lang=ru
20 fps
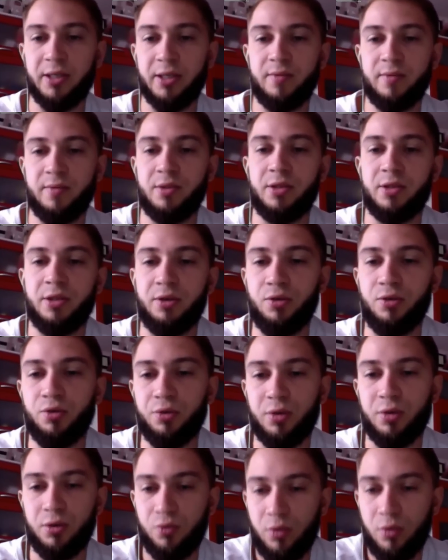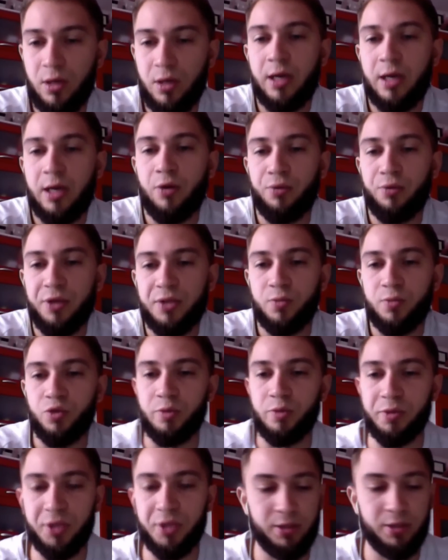развития региона. Ну, какая у нас
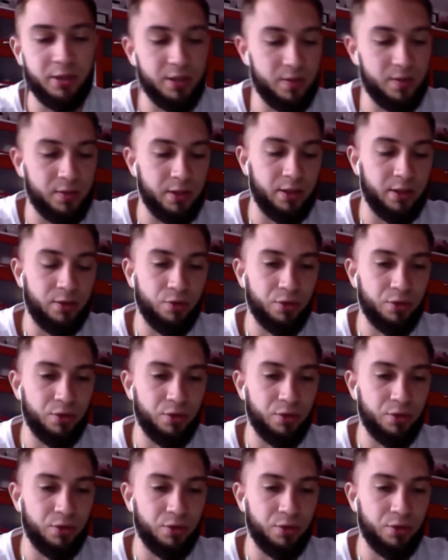может быть стратегия развития